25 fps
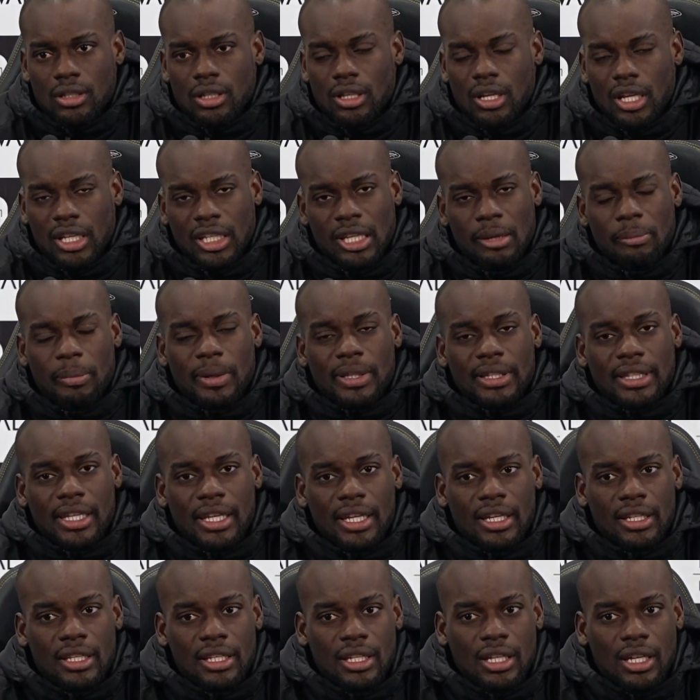à equipa
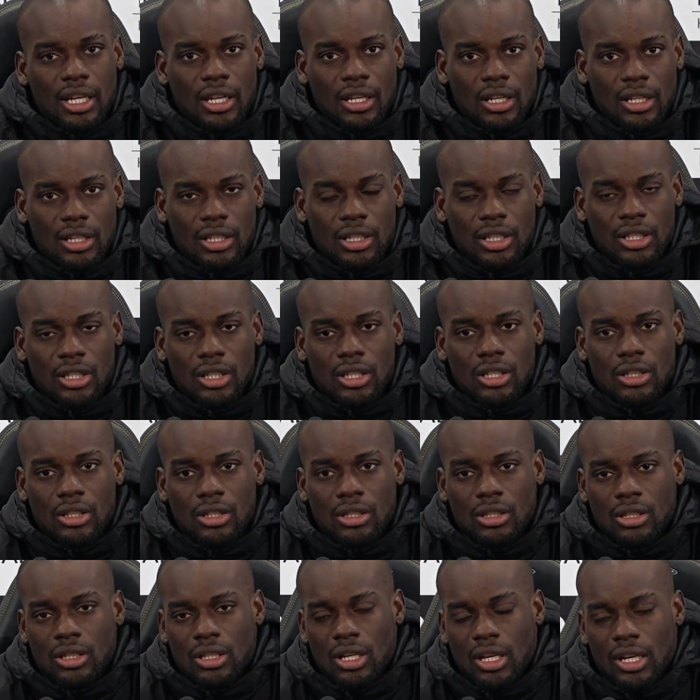técnica
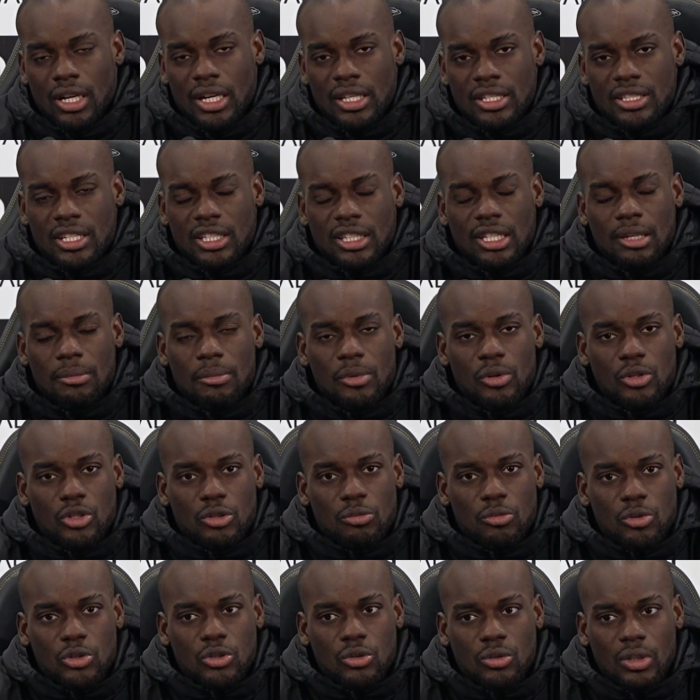e agradecer também aos
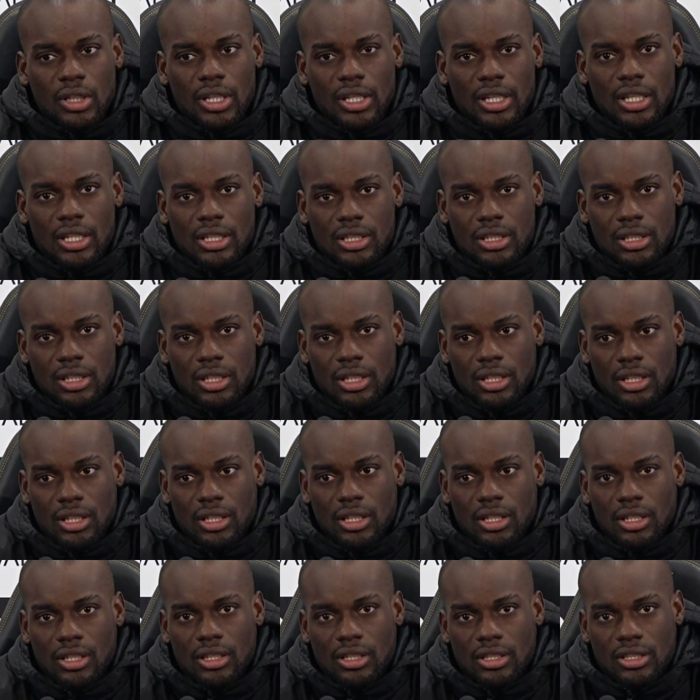meus colegas
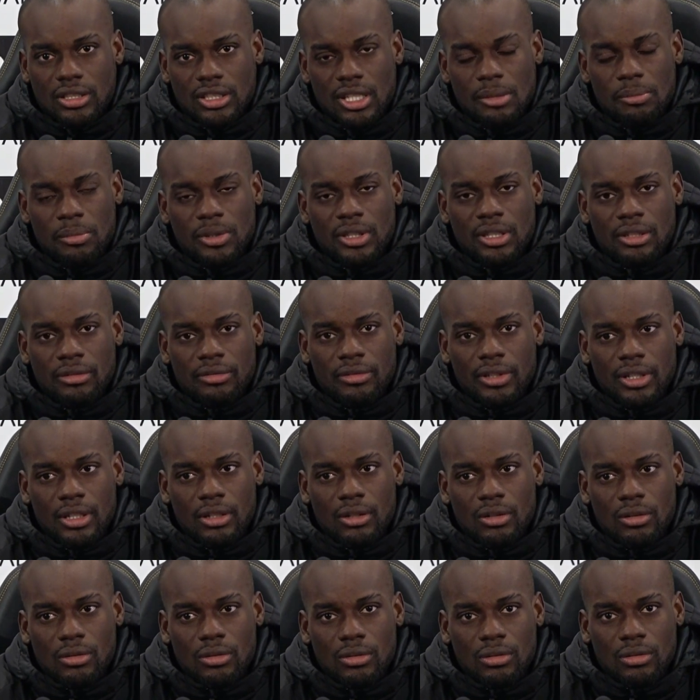que sempre
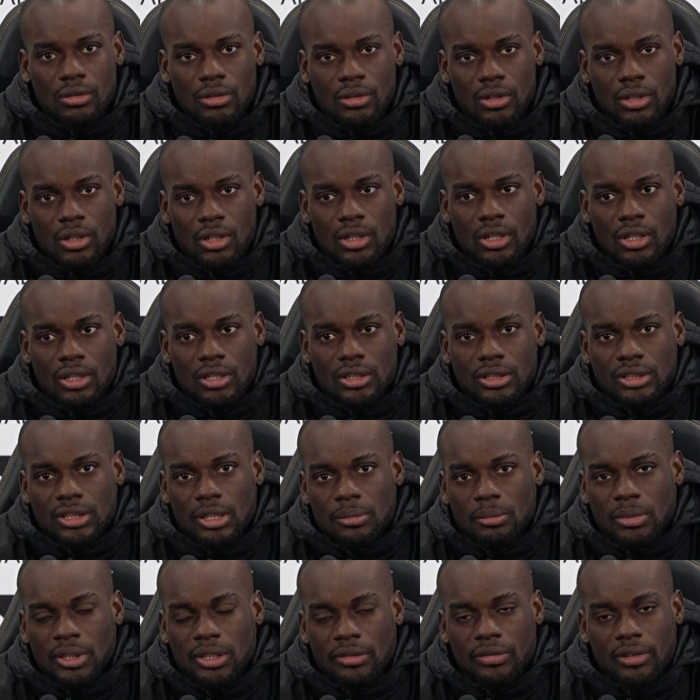tiveram
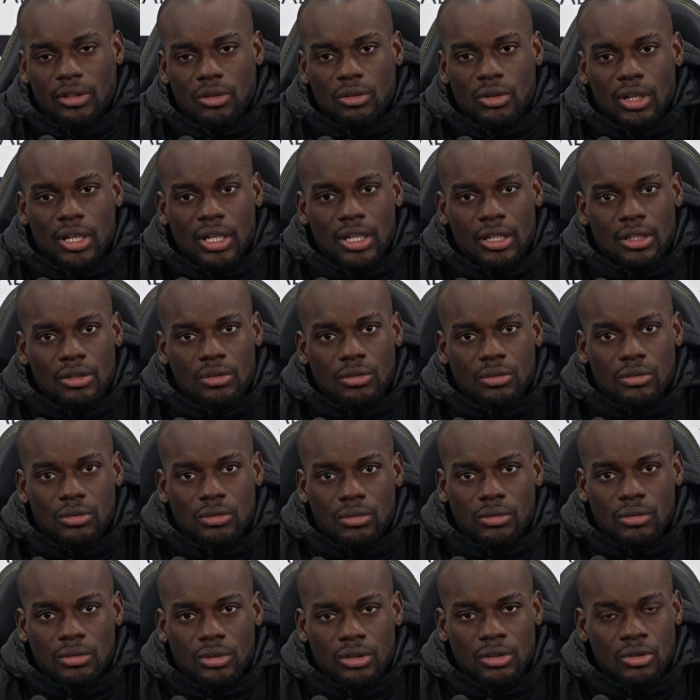sempre tiveram um
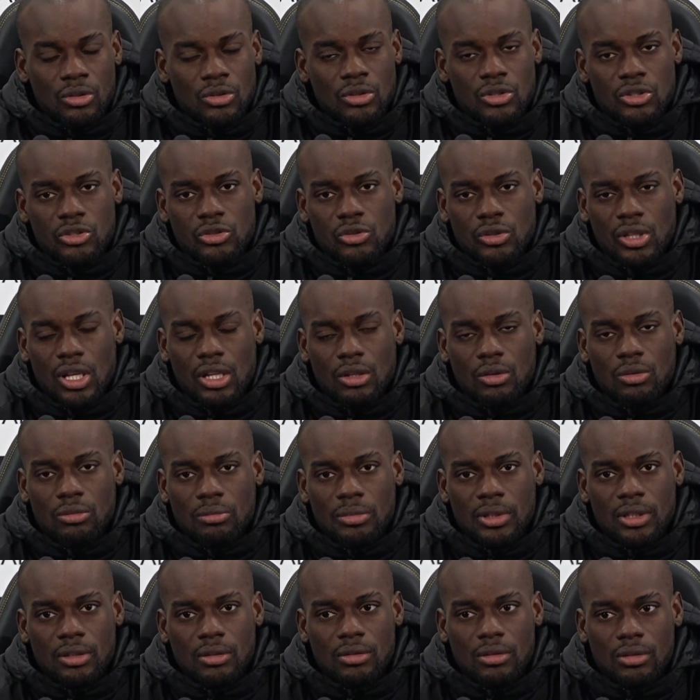carinho incondicional
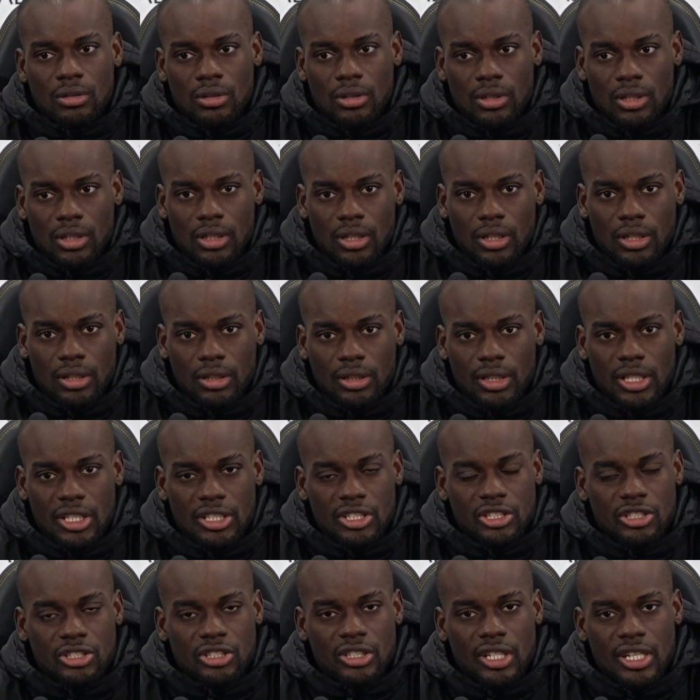comigo
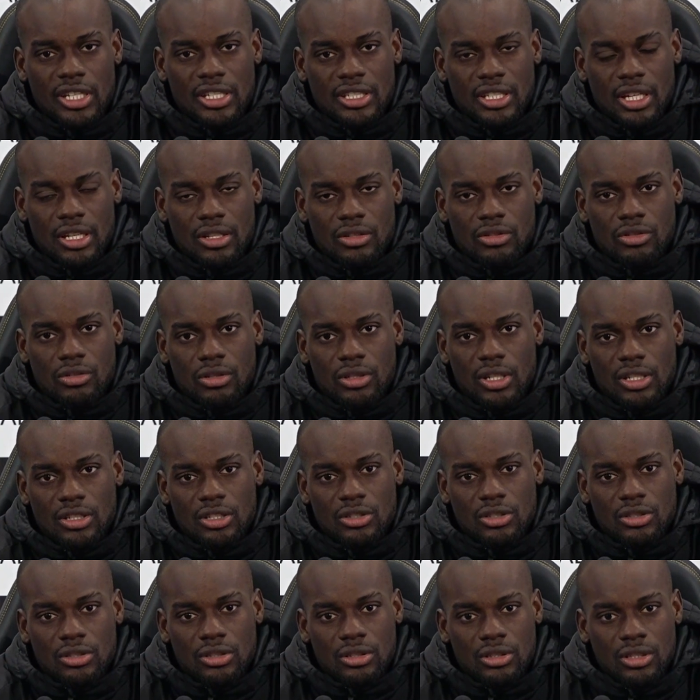nesses três anos,
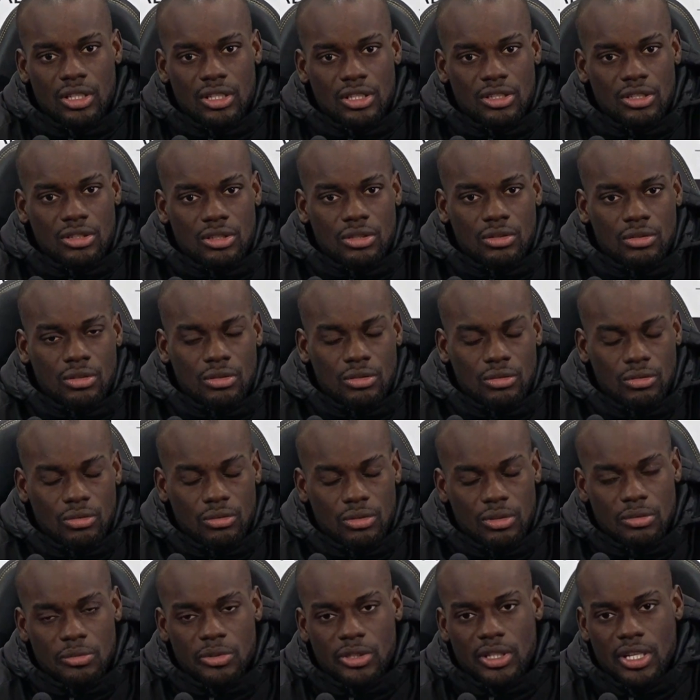nesses, nesses
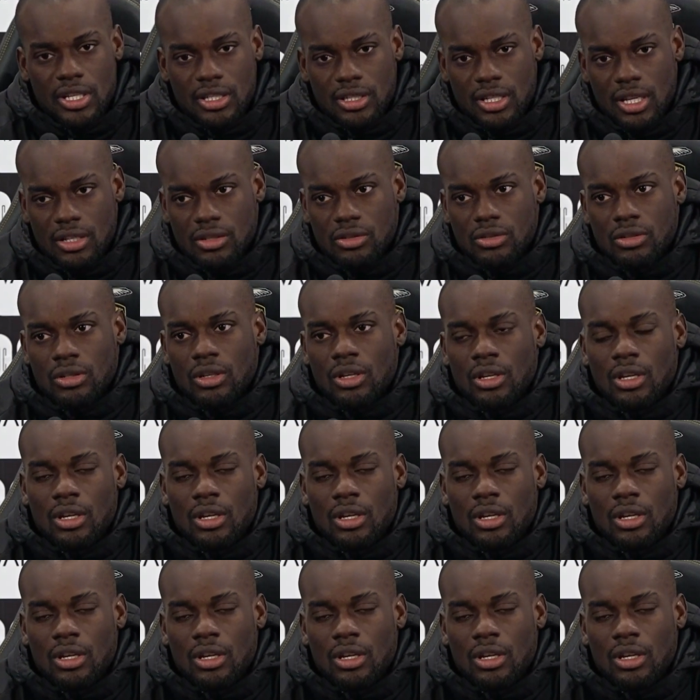últimos três anos.